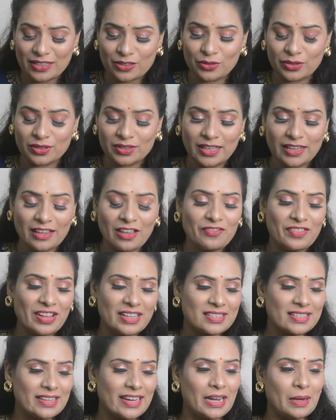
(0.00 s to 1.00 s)
कुर्ते के
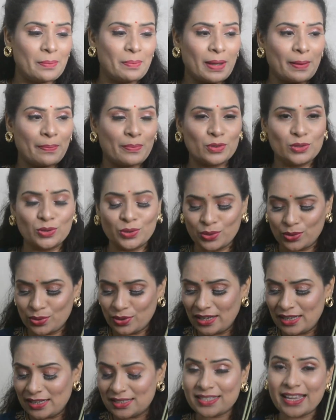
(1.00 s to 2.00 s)
वेस्ट लाइन पे आपको दोनों
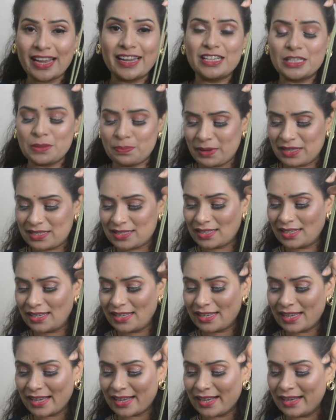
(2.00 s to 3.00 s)
ही साइड्स पे इस
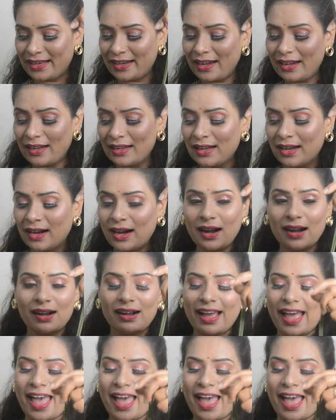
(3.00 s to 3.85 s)
तरीके के ना आ,